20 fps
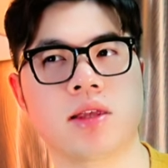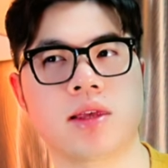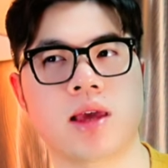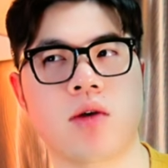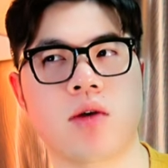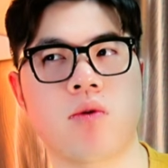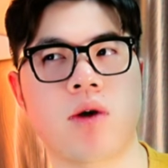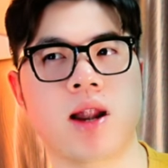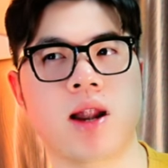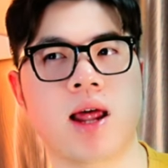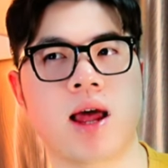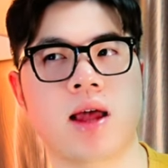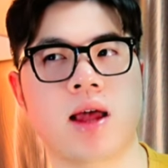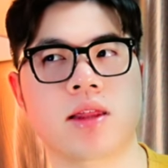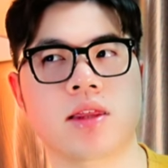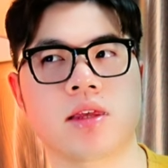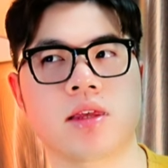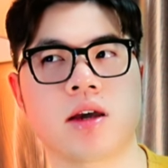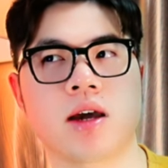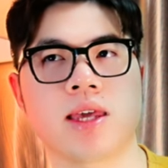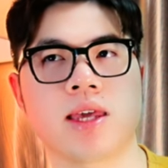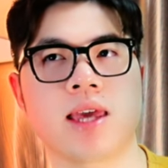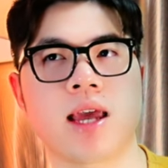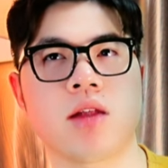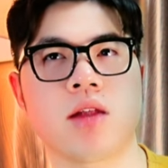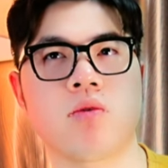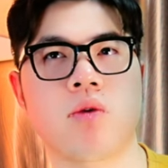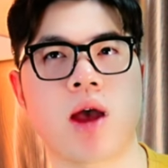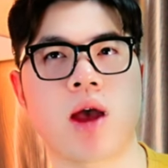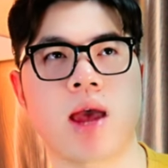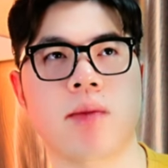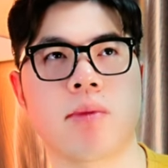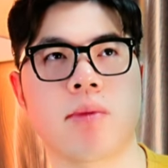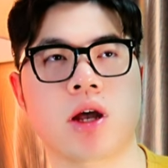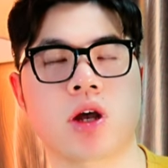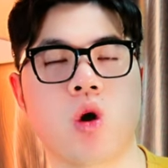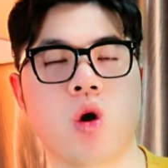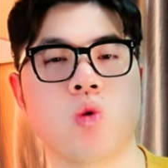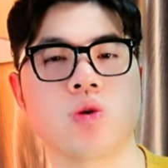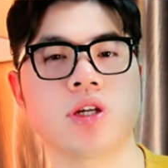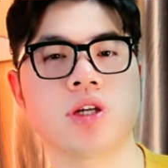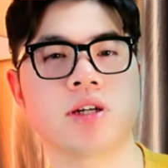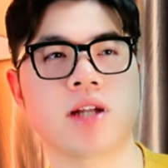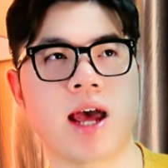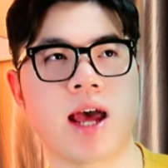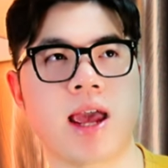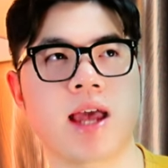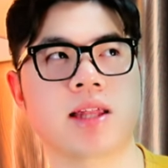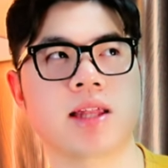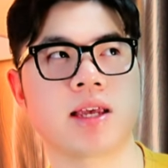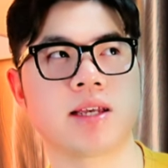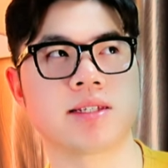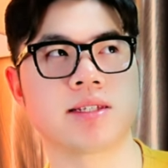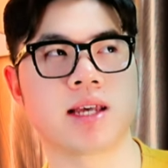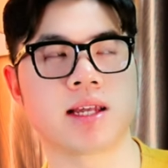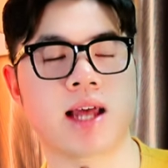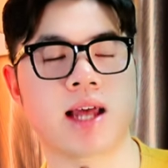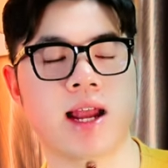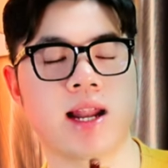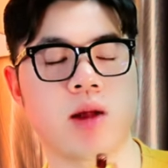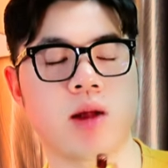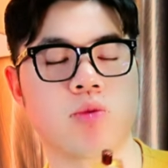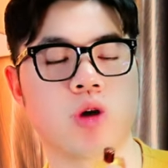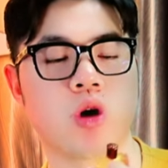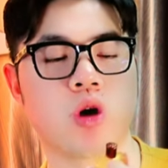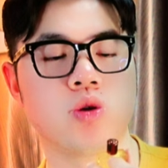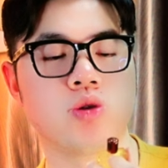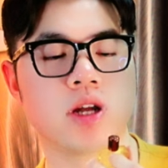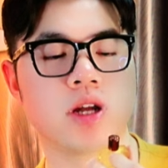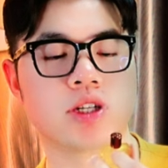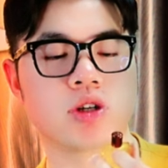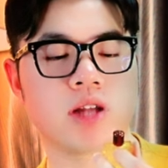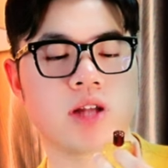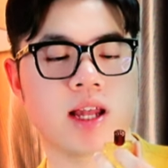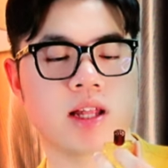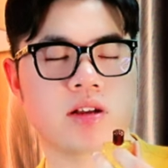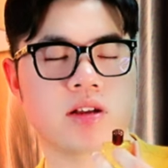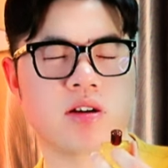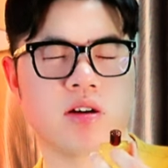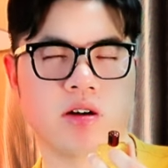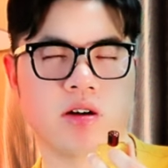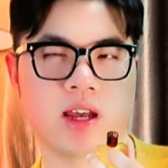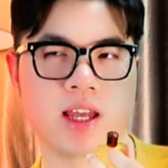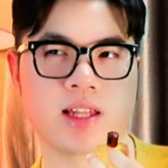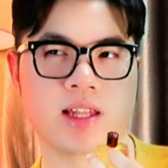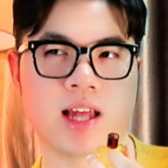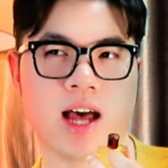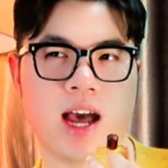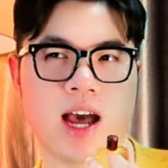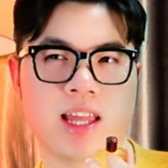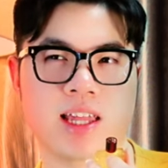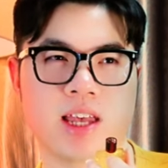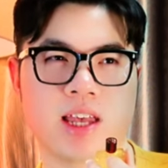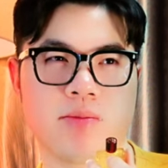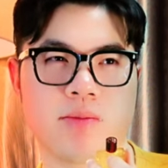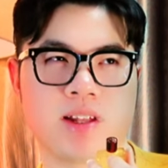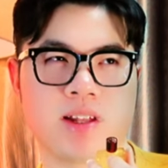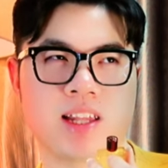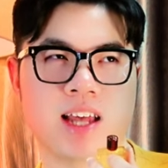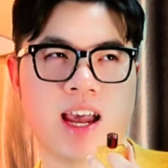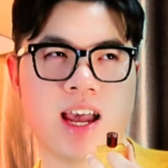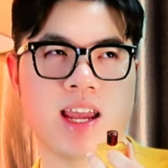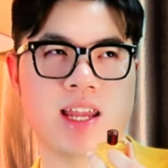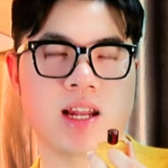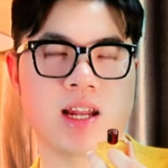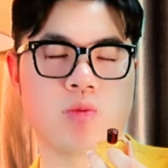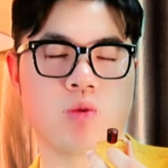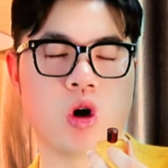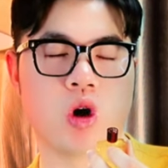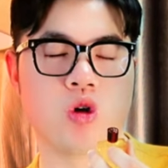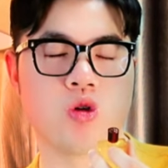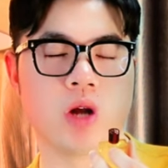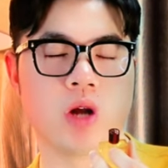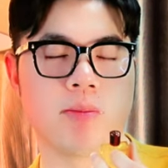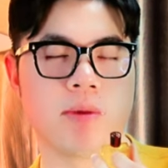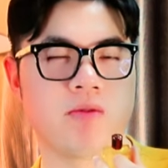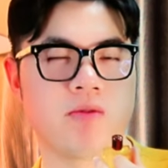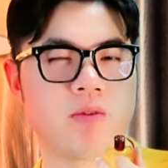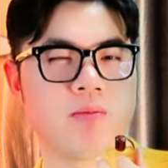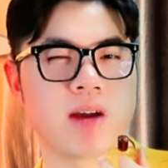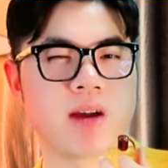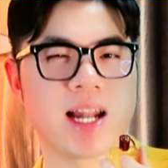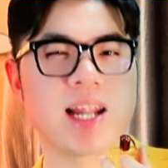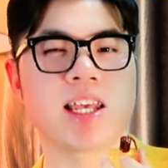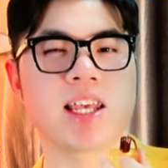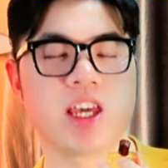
Chẳng qua là những cái chai nước hoa mà cũ trước đây thì sẽ thấy nồng độ Eau de Toilette, còn hiện tại thì mình thấy nồng độ Eau de Parfum khá là